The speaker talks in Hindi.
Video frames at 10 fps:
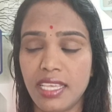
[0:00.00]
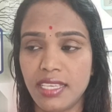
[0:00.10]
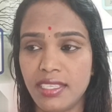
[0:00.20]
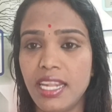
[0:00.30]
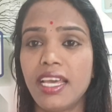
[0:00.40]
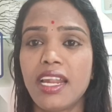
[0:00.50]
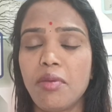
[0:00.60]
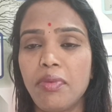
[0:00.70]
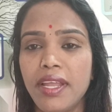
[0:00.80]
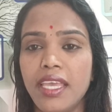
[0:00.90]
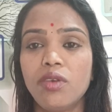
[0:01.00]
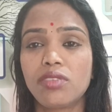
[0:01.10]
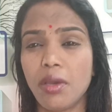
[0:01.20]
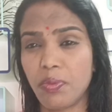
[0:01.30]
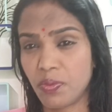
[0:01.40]
सेल करना पड़ेगी
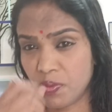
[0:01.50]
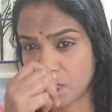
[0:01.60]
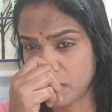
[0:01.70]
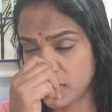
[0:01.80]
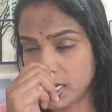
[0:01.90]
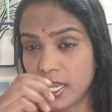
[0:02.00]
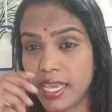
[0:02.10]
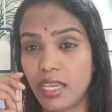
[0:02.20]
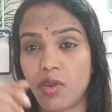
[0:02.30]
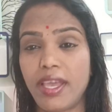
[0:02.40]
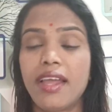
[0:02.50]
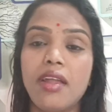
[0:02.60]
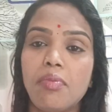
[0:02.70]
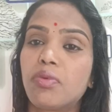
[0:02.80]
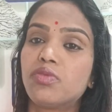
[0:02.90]
उसका प्रोजेक्ट का एक रिकॉर्ड
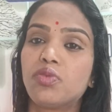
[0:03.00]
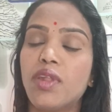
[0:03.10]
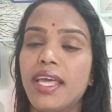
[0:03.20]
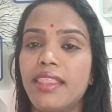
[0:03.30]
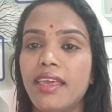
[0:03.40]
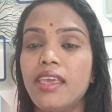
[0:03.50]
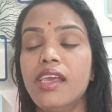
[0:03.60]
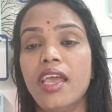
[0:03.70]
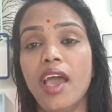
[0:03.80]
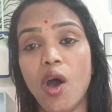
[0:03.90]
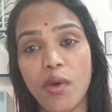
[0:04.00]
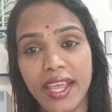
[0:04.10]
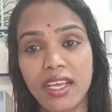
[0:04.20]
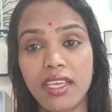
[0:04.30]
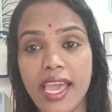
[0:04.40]
आपको सुना देगी और
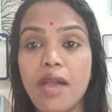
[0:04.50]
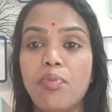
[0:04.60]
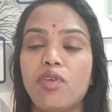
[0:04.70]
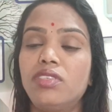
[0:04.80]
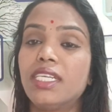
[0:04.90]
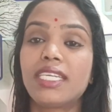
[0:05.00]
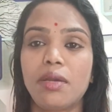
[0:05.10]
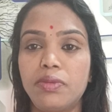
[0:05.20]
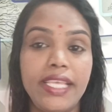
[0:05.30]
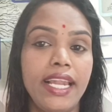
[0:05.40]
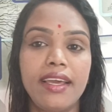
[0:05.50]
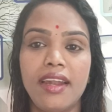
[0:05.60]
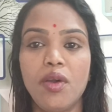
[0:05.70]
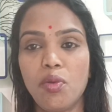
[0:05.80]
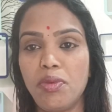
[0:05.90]
एक क्या प्रोजेक्ट आप सेल
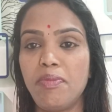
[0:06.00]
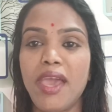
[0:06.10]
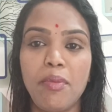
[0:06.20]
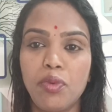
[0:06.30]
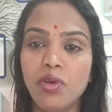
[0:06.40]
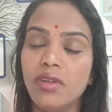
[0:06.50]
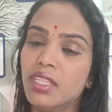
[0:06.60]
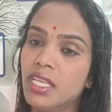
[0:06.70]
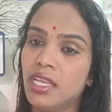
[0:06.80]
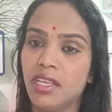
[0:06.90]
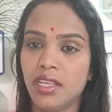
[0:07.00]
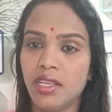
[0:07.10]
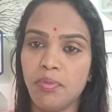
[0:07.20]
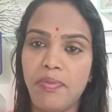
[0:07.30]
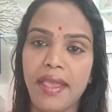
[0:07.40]
करना वो भी मैं आपको
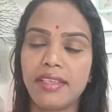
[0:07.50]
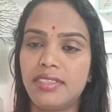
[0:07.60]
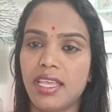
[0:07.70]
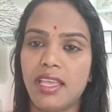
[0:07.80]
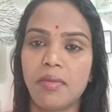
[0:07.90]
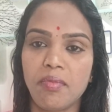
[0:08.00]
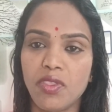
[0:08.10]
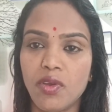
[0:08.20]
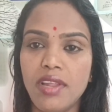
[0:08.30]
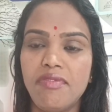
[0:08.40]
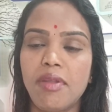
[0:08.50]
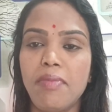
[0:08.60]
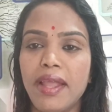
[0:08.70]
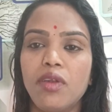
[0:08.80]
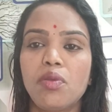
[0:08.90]
भेज देगी ओनली फॉर
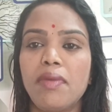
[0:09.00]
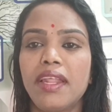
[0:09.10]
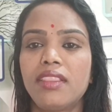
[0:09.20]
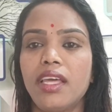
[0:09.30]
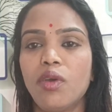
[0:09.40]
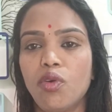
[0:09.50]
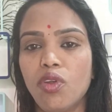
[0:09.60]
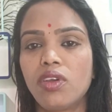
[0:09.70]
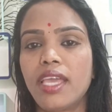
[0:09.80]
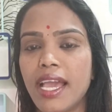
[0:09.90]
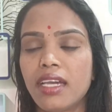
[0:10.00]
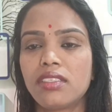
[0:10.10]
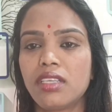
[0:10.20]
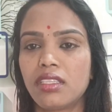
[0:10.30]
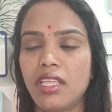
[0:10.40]
बेंगलुरु में रहता है वो लोग क्या कर
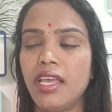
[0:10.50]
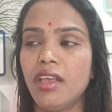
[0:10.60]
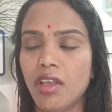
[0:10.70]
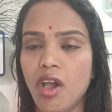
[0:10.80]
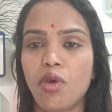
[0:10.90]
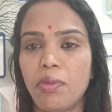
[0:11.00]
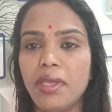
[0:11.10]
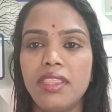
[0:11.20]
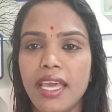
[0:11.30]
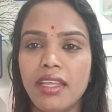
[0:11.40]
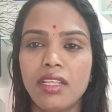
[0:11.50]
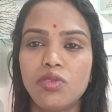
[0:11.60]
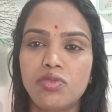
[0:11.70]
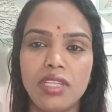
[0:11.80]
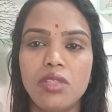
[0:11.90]
सकते हैं और भी देख रहे
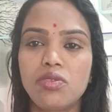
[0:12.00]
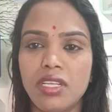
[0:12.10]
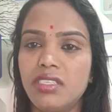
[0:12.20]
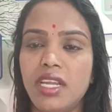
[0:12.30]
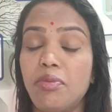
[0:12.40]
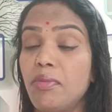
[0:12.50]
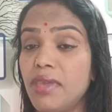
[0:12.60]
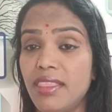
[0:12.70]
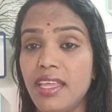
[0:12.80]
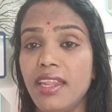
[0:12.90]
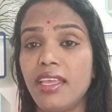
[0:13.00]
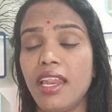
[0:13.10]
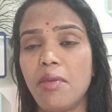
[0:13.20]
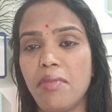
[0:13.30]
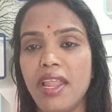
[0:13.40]
दूसरा दूसरा स्टेट में भी ये देने के
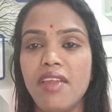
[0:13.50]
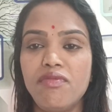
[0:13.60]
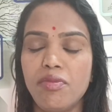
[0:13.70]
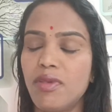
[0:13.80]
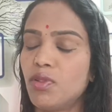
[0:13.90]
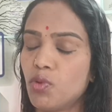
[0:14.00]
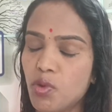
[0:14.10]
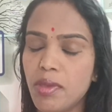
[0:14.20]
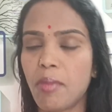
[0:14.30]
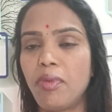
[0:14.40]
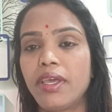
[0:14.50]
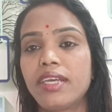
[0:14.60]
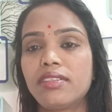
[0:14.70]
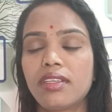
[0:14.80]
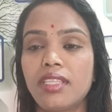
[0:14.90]
लिए मेल एंड फीमेल दोनों भी अप्लाई
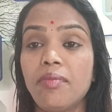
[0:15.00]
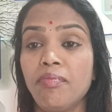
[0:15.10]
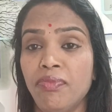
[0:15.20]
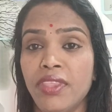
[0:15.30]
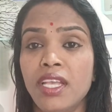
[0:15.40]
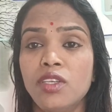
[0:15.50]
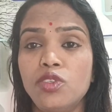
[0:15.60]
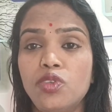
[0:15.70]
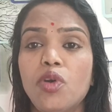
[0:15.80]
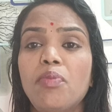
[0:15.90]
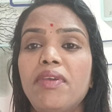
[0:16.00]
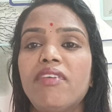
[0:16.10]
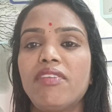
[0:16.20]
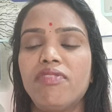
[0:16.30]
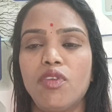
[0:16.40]
कर सकते हैं जो भी
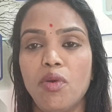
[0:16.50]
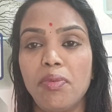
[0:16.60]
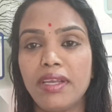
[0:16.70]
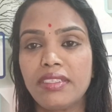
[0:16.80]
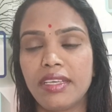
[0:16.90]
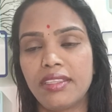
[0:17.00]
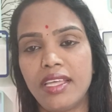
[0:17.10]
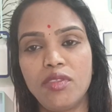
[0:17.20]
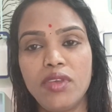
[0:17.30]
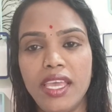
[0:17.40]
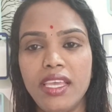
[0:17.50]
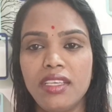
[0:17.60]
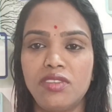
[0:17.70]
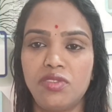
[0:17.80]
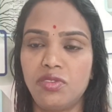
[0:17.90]
वर्क फॉर होम कर सकता है तो ये
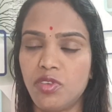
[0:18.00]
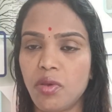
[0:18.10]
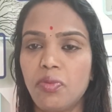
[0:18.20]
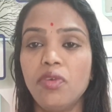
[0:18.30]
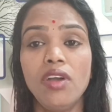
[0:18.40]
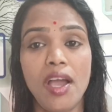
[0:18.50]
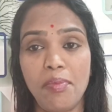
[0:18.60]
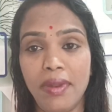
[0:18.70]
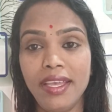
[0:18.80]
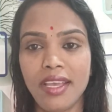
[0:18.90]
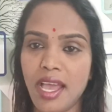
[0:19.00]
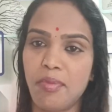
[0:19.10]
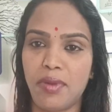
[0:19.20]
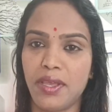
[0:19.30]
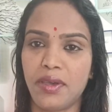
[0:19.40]
जॉब को अप्लाई
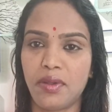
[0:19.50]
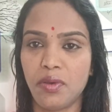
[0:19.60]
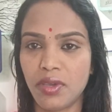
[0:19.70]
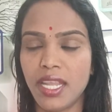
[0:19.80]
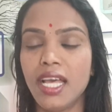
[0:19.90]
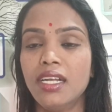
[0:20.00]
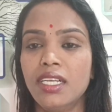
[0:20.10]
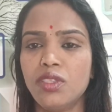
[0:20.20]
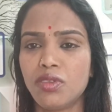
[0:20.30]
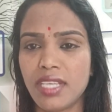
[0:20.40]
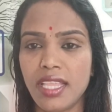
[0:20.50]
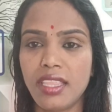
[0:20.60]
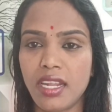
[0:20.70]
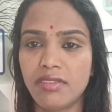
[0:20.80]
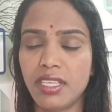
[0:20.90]
अप्लाई करो ओके ना तो ज़्यादा
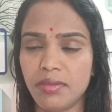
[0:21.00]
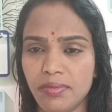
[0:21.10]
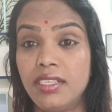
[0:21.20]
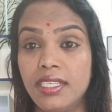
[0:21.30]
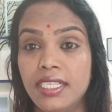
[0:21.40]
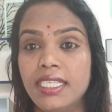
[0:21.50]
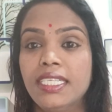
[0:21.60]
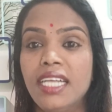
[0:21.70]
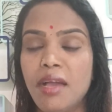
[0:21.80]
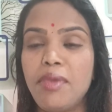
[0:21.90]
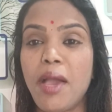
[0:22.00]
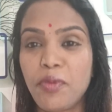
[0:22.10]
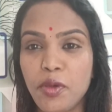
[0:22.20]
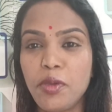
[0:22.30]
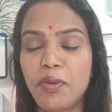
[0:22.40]
तरह से अभी
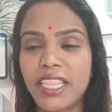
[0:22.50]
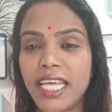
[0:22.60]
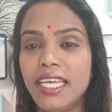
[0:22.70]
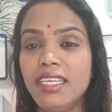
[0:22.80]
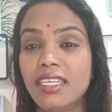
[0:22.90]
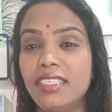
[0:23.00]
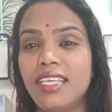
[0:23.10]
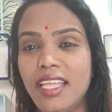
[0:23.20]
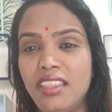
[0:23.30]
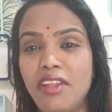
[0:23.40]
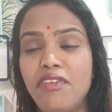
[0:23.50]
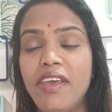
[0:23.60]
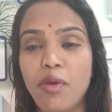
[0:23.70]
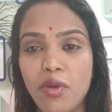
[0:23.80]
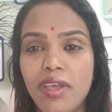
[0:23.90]
आपको भी पता है ज़्यादा तरफ
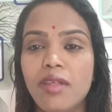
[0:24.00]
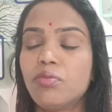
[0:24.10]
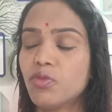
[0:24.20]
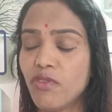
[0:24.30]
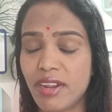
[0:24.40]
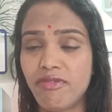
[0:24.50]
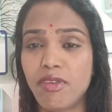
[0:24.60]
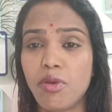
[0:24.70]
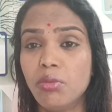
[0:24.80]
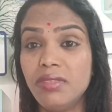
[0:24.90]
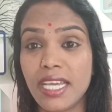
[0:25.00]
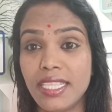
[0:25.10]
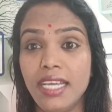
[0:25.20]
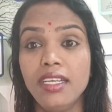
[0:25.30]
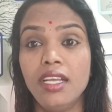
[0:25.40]
है वर्क फ्रॉम वर्क फ्रॉम होम
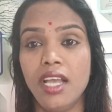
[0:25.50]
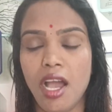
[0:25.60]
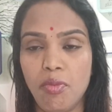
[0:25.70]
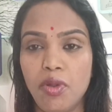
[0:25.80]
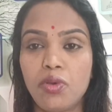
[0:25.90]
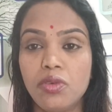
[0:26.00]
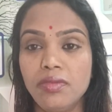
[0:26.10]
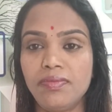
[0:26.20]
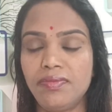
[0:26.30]
ज़्यादा हम लोग को